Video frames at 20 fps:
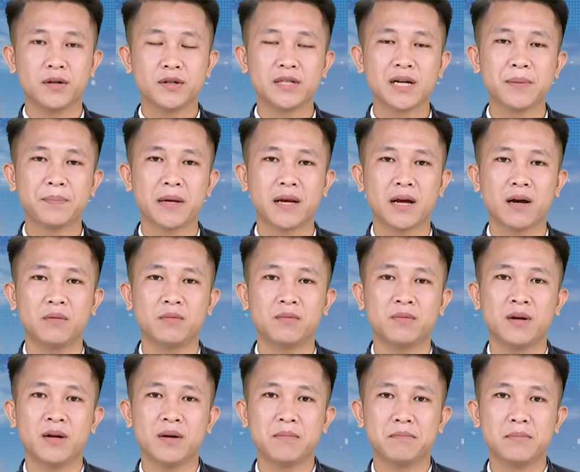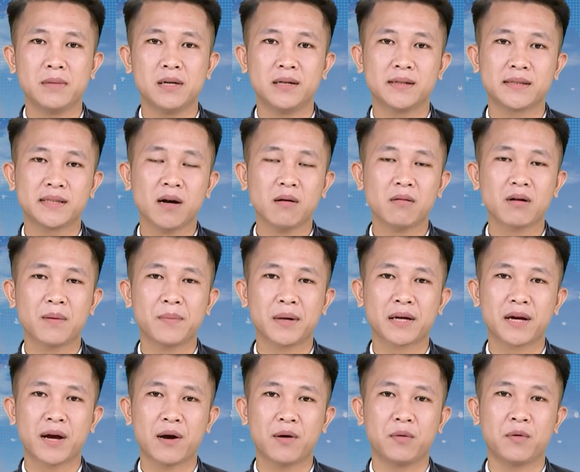Trương bình Hồng, mừ giáo cả mật
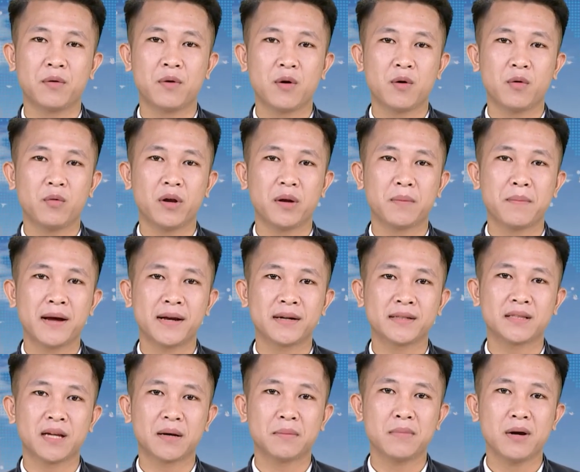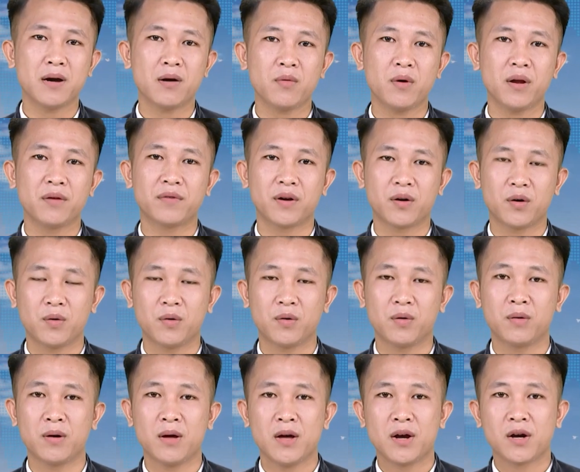cầu, Ủy ban dân mương huyện Vân
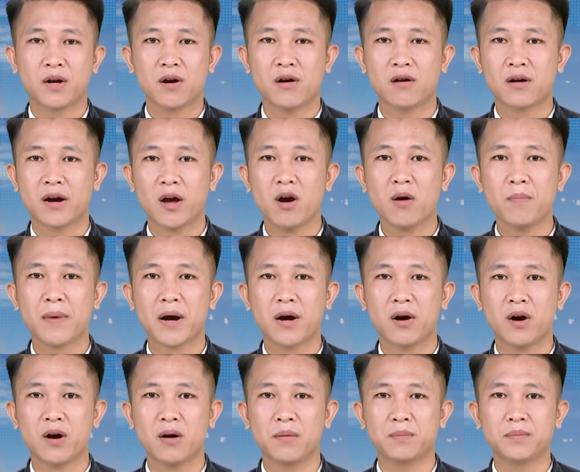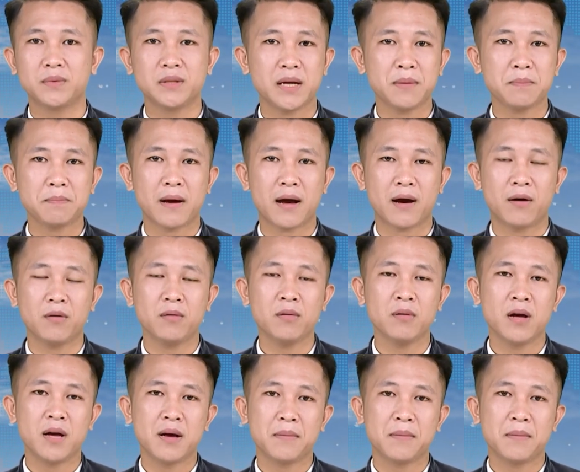Hồ, có khai ốc bằng họp trên báo,